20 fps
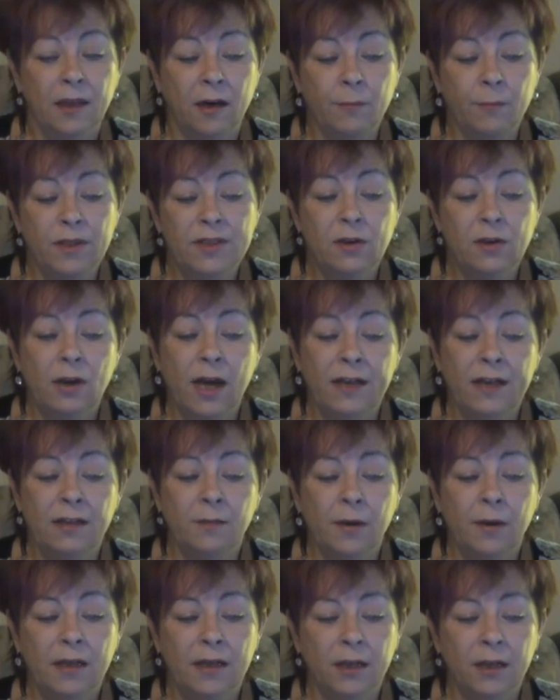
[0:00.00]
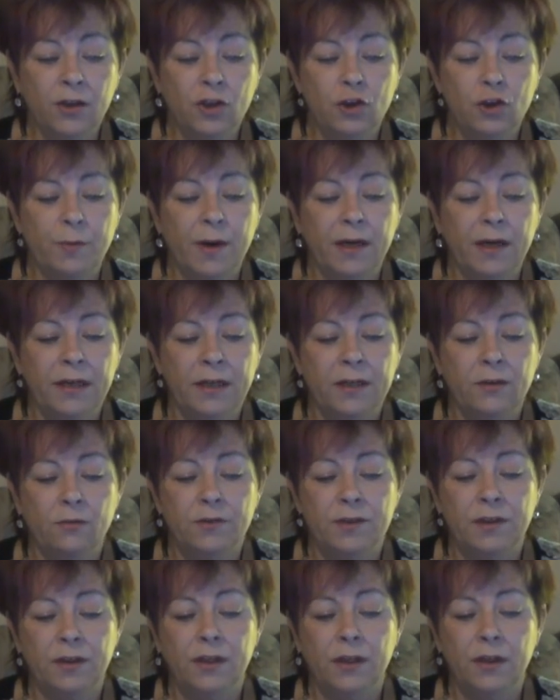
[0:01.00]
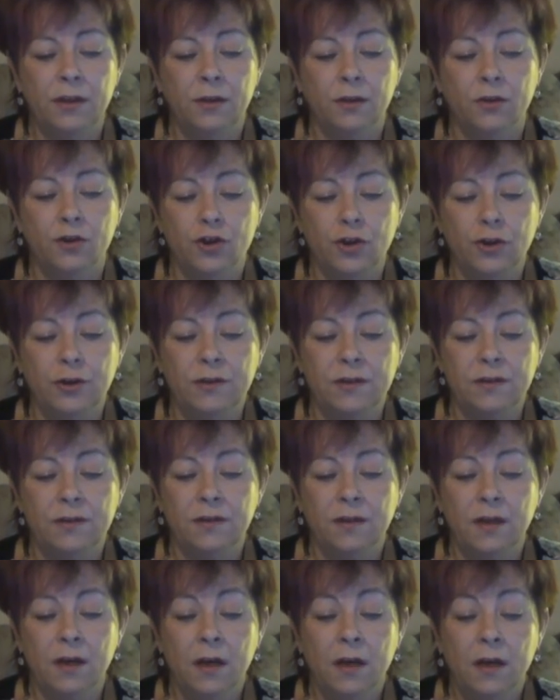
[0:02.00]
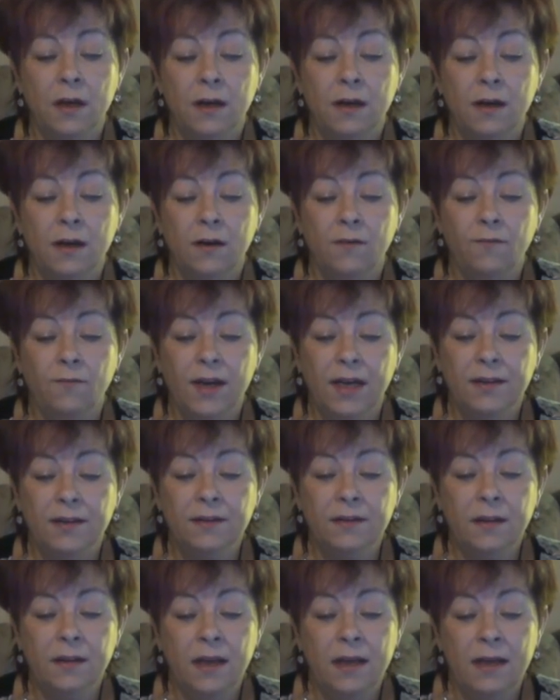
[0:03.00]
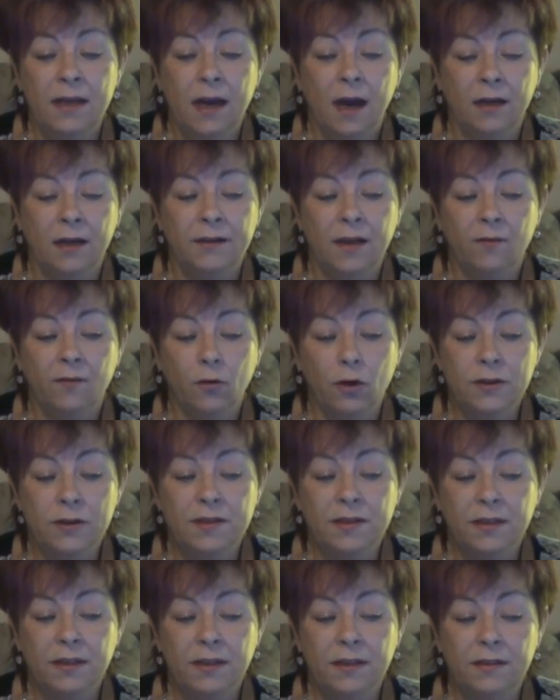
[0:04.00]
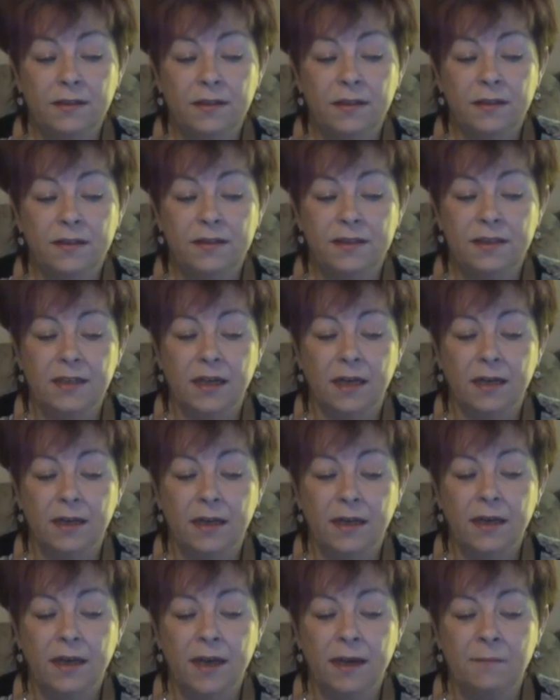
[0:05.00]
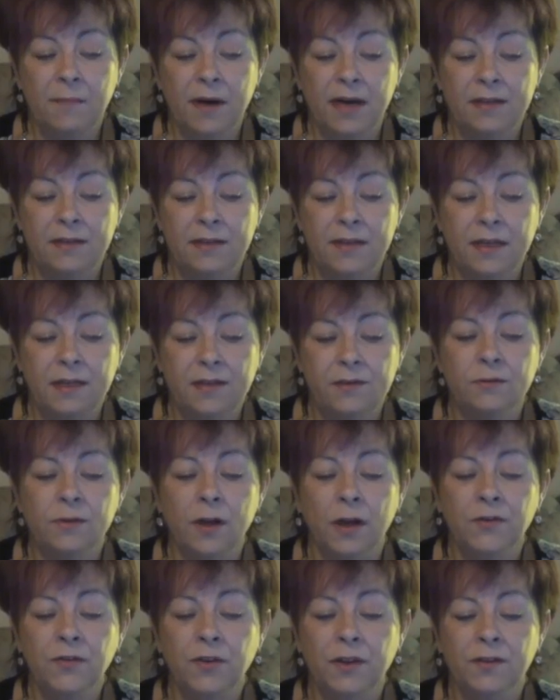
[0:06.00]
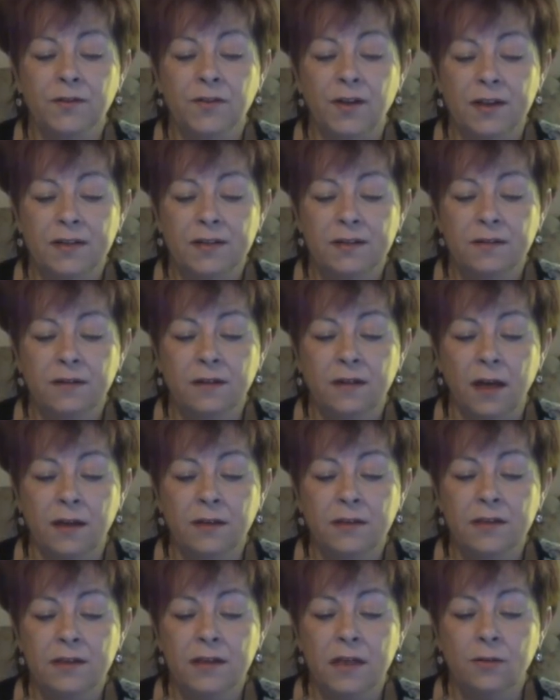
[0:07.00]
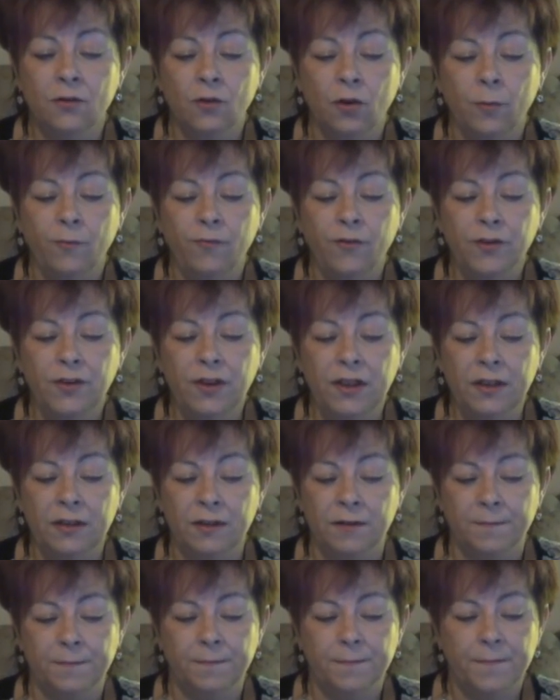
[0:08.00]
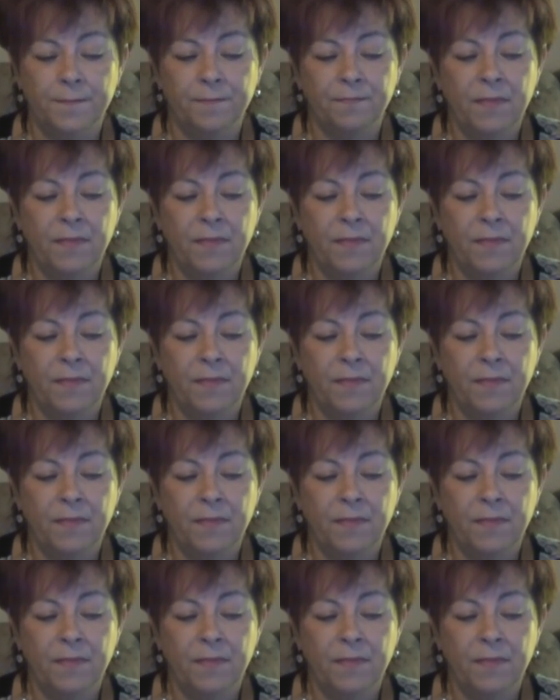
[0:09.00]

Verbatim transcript: Damit soll eine milliardenschwere Industrie geschützt werden werden an der Wall Street CIA, MI6 und andere Interessen ganz enorm verdienen.